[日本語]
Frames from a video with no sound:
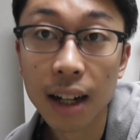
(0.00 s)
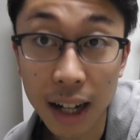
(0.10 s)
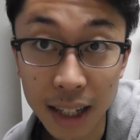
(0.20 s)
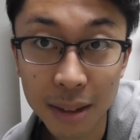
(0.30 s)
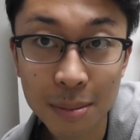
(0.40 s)

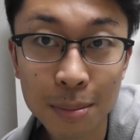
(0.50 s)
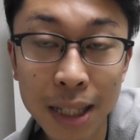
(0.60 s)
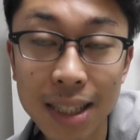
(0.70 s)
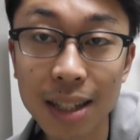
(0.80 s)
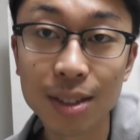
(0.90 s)
はい、
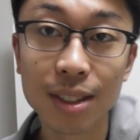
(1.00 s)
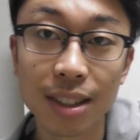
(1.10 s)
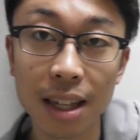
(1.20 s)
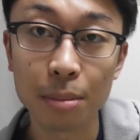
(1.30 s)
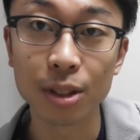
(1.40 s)
麻酔腰痛
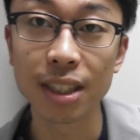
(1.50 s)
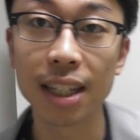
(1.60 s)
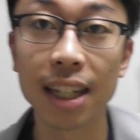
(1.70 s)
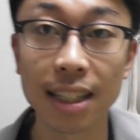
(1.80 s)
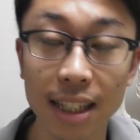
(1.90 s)
専門
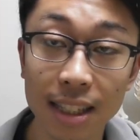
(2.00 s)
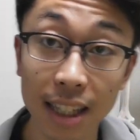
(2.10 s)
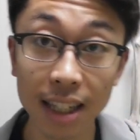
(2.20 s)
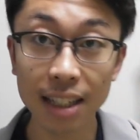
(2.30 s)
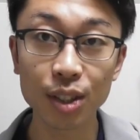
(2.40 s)
整体院さつ
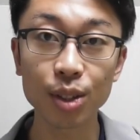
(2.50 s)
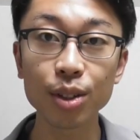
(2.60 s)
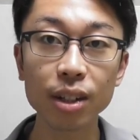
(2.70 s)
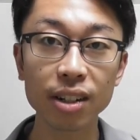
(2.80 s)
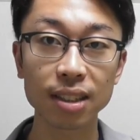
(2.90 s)
き院長
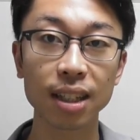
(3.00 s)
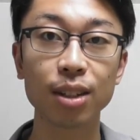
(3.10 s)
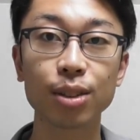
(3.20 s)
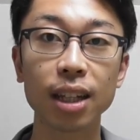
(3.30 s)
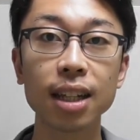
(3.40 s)
の川崎
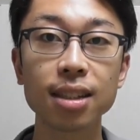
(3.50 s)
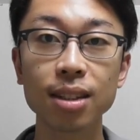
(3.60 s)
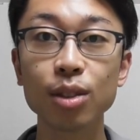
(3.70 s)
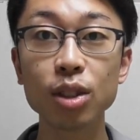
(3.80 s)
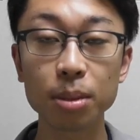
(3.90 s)
裕太で
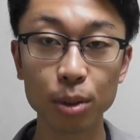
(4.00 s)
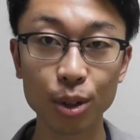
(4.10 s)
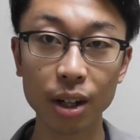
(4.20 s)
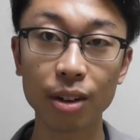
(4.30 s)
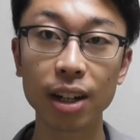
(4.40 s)
す本日も
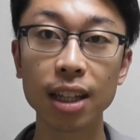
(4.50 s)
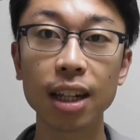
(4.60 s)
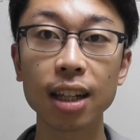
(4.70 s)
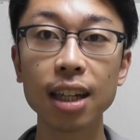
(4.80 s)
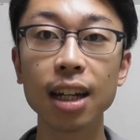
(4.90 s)
動画をご覧いた
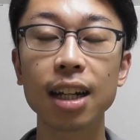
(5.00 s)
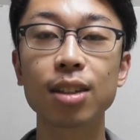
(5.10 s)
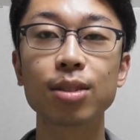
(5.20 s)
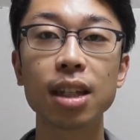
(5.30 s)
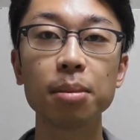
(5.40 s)
だきありが
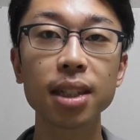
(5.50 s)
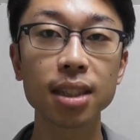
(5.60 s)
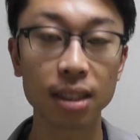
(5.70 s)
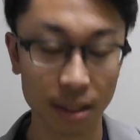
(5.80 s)
とうございます